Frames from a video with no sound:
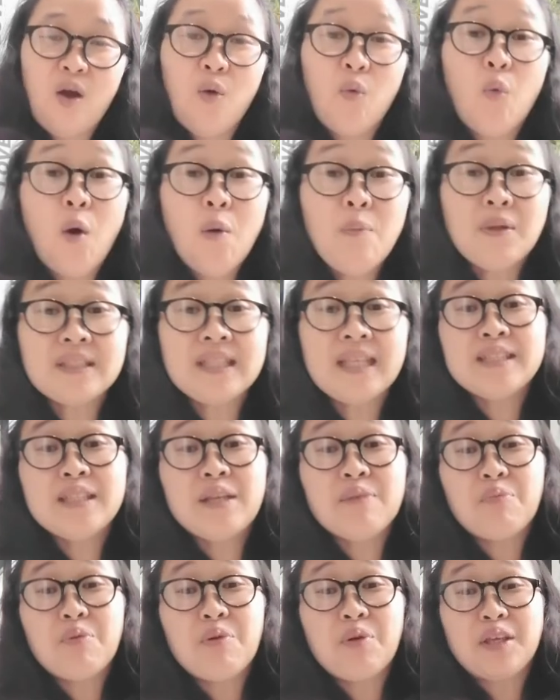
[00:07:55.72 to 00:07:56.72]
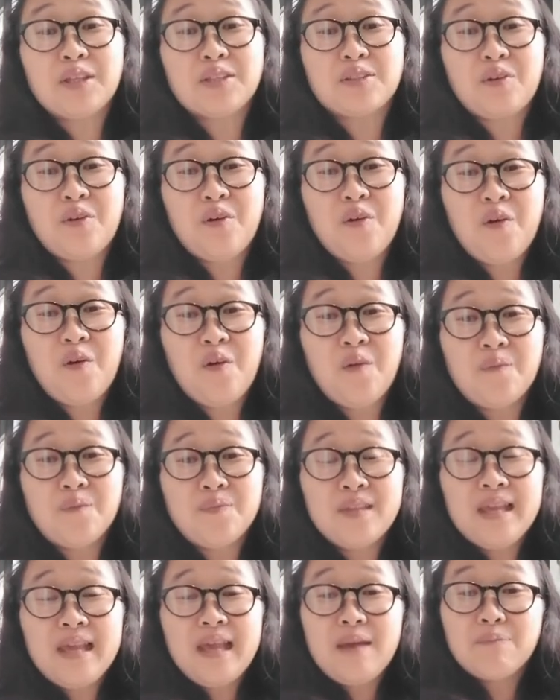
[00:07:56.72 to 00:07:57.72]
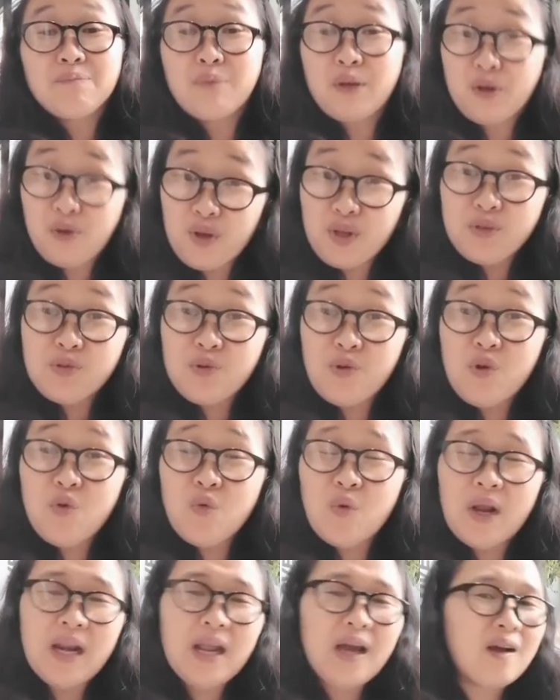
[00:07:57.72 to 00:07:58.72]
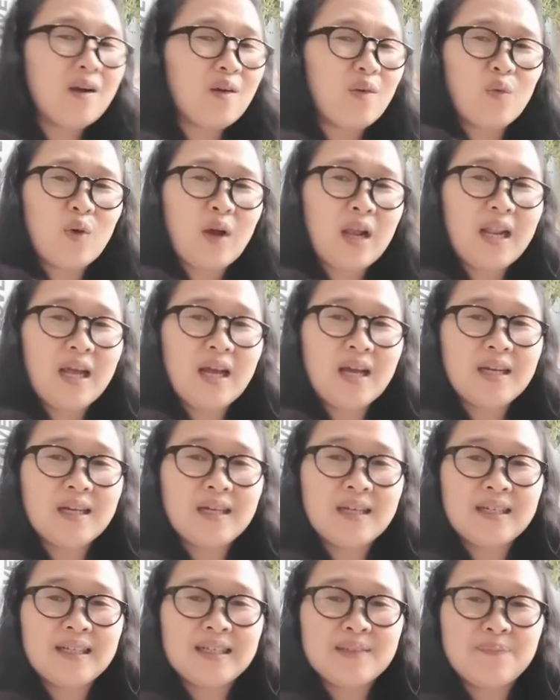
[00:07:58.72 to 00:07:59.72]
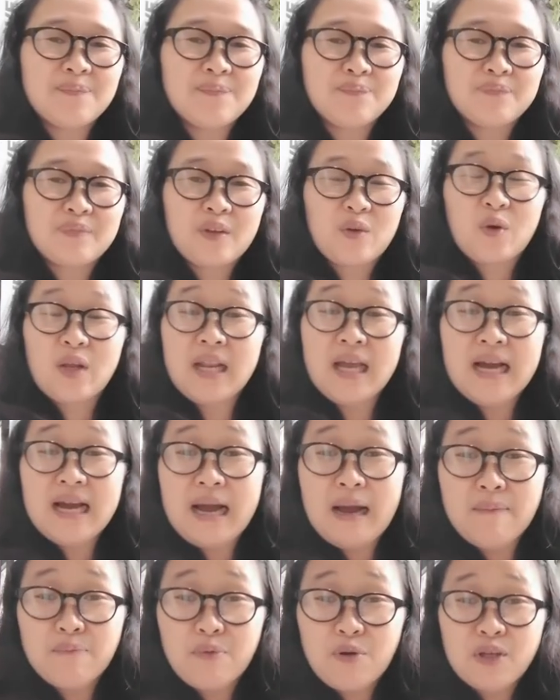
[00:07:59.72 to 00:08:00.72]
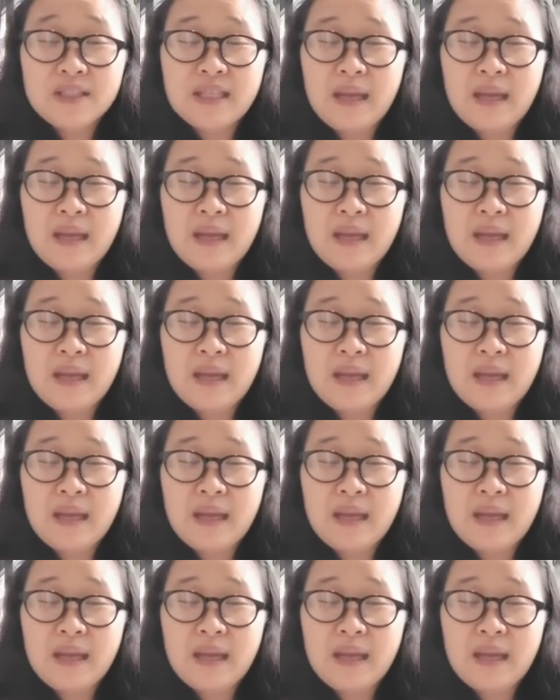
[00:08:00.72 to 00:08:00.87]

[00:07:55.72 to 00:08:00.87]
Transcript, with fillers: Wow, matindi po ito. Biruin nyo, walang, walang, walang apoy.